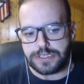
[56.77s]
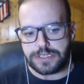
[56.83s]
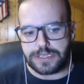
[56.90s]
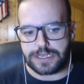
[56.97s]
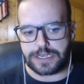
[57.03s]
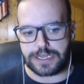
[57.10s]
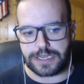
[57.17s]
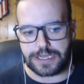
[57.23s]

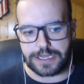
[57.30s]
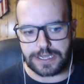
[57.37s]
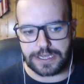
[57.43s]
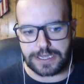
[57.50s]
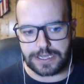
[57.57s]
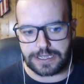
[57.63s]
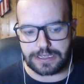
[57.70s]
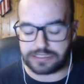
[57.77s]

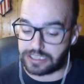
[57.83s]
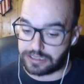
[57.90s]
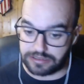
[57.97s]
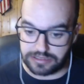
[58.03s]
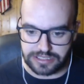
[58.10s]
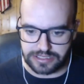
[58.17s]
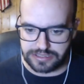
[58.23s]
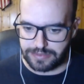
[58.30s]
Eh, esta,
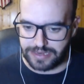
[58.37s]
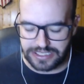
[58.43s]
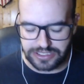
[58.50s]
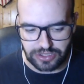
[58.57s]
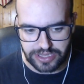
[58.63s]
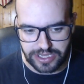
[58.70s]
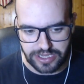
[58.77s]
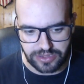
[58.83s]
semana
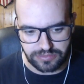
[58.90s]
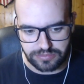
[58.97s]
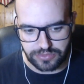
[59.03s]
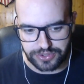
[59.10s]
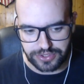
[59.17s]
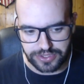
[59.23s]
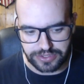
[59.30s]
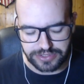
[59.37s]
estoy teniendo un
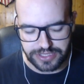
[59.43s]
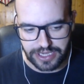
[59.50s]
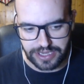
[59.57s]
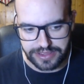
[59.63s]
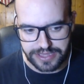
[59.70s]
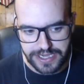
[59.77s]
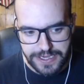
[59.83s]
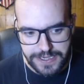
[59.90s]
montón de cosas que
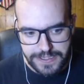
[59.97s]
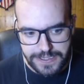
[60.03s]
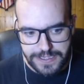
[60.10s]
hacer.